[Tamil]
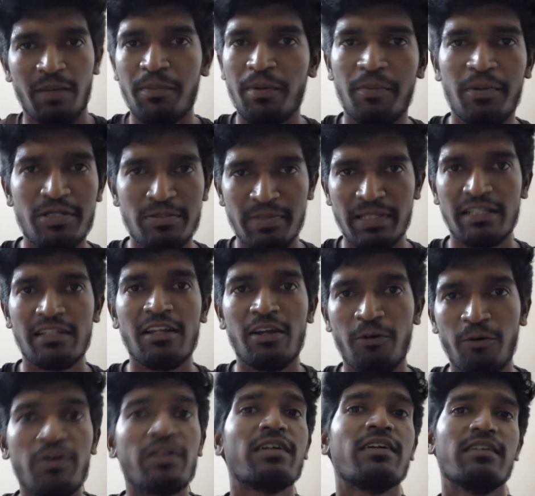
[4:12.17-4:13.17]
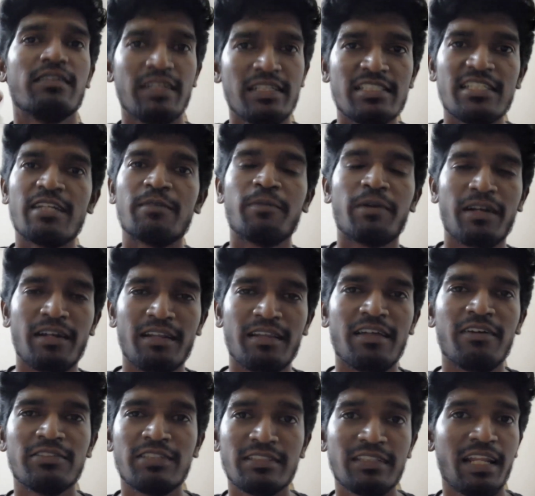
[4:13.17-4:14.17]
நம்ம பர்ஸ்பெக்டிவில் அவங்களுக்கு எஜுகேட் பண்ணுறது
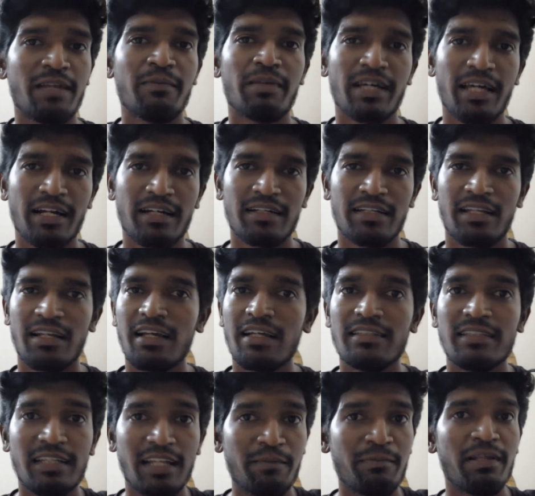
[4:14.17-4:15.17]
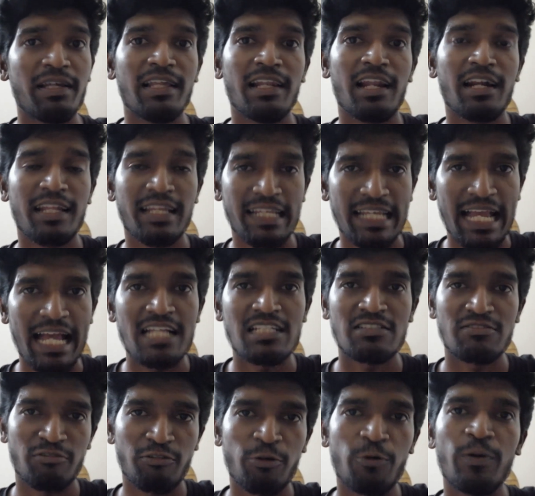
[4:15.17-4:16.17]
தான் இந்த டைமில் கரெக்ட் ஏன்னா இந்த டைமில் எல்லாத்தையும்
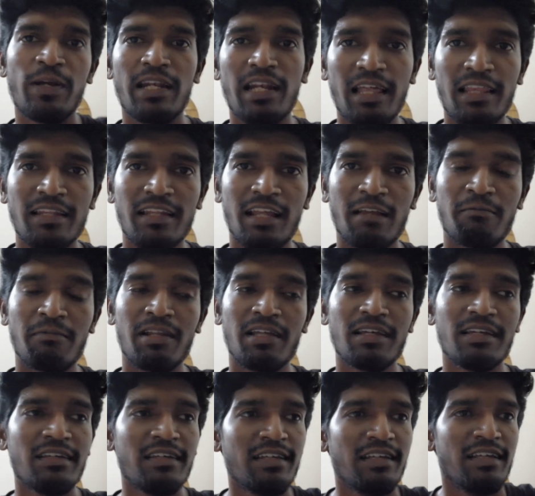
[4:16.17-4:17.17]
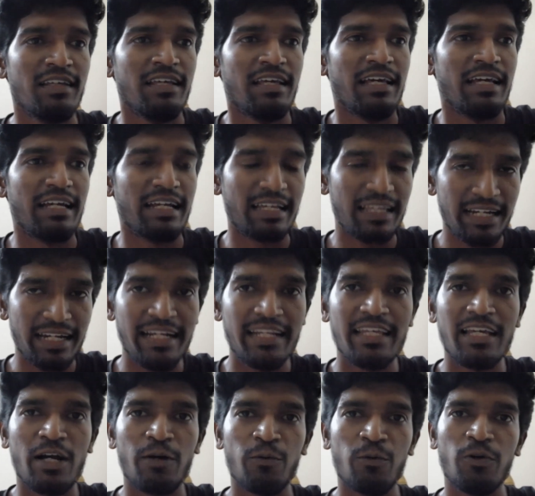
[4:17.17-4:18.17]
கேஷ் ஃப்ளோ இல்லாத டைமில்
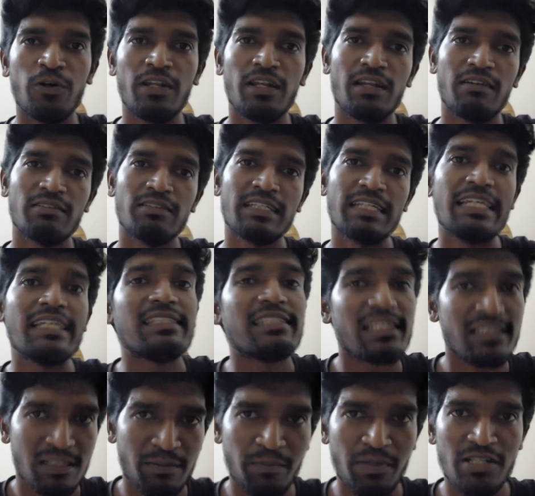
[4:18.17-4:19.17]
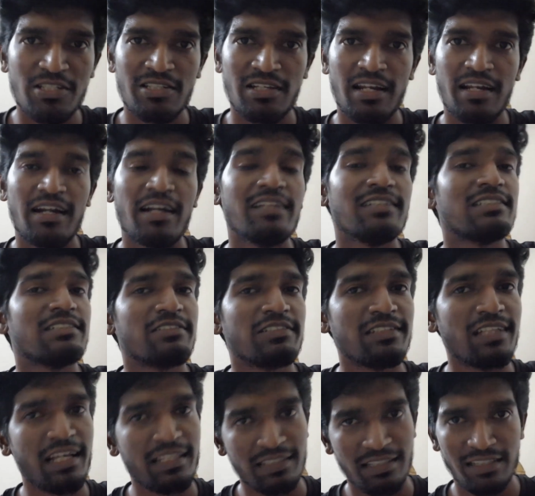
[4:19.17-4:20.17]
க்ரீடியாவோ இல்லை வந்து ஈஸியாக சம்பாதிச்சலாம்னு நினச்சி
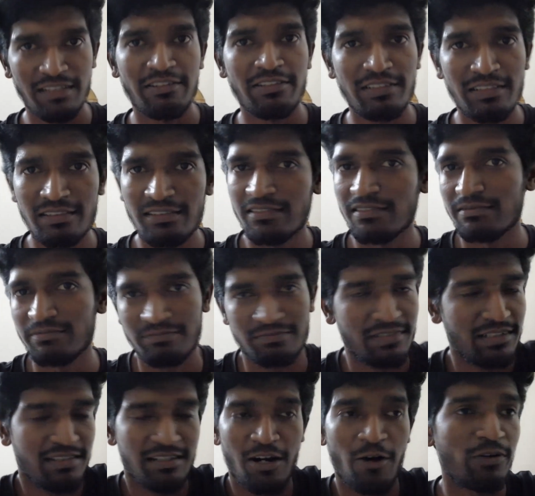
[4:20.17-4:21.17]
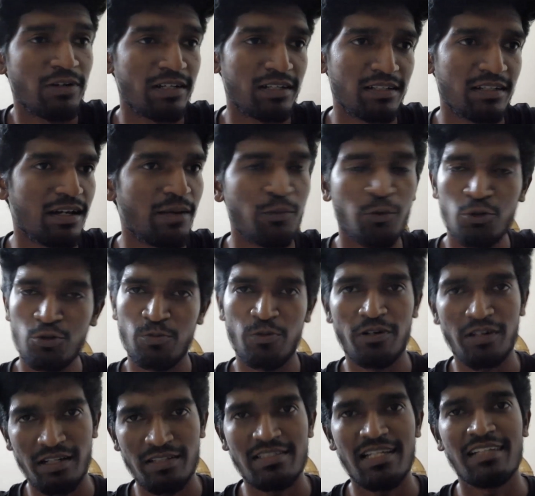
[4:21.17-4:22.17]
வந்து அந்த இதை வந்து அவங்க அப்ரோச்
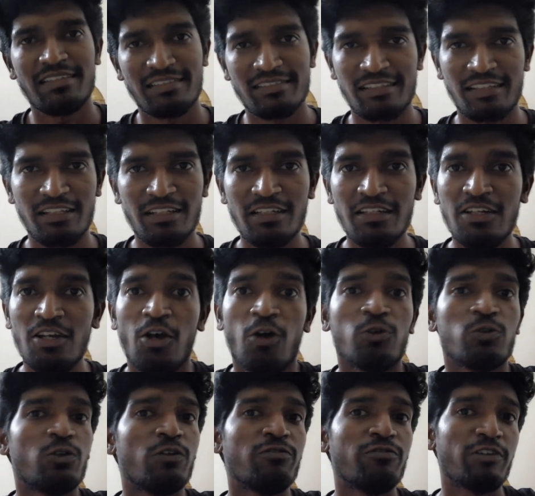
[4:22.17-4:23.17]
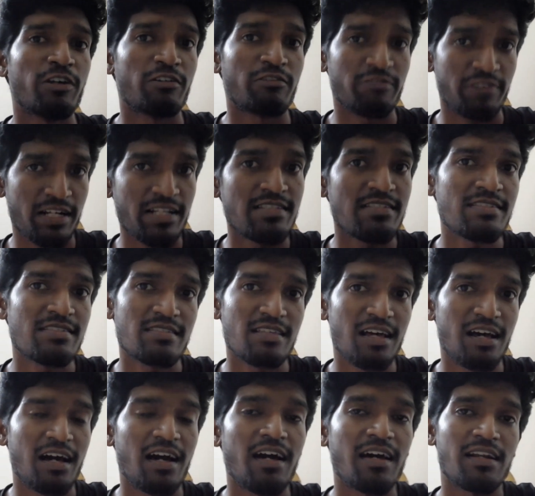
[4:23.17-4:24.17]
பண்ணுறதுக்கு சான்சஸ் இருக்குது ஸோ இஃப் யுவர் ஃப்ரெண்ட்ஸ்
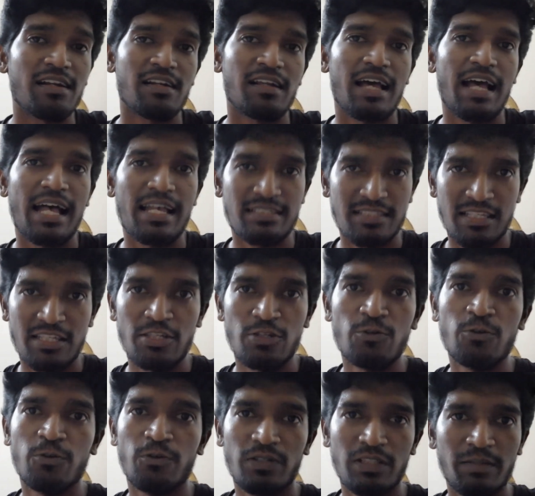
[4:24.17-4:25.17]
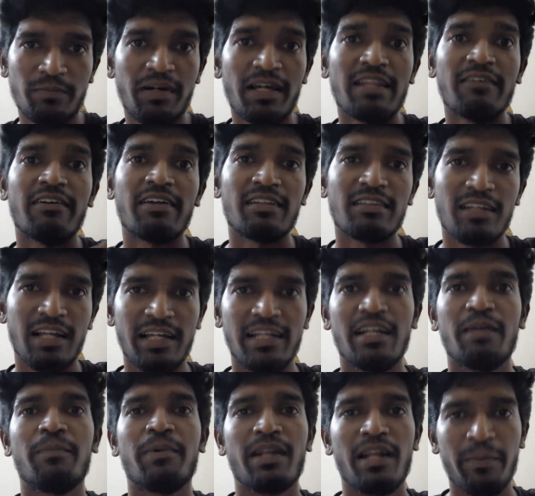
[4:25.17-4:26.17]
ஆர் ஆஸ்கிங் யூ இந்த மாதிரி வருதுடா
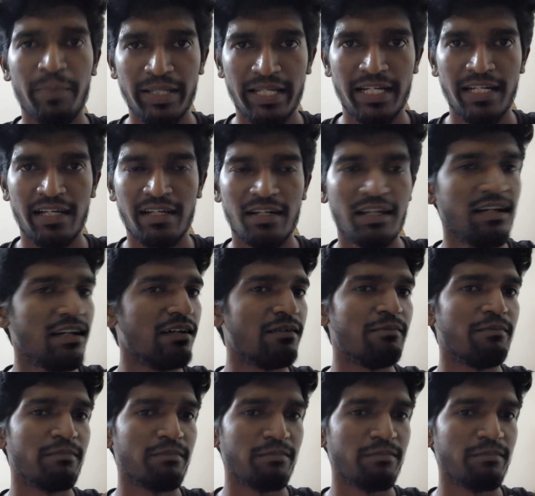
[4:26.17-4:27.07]
என்ன பண்ணலாம்னு கேட்டாங்கன்னா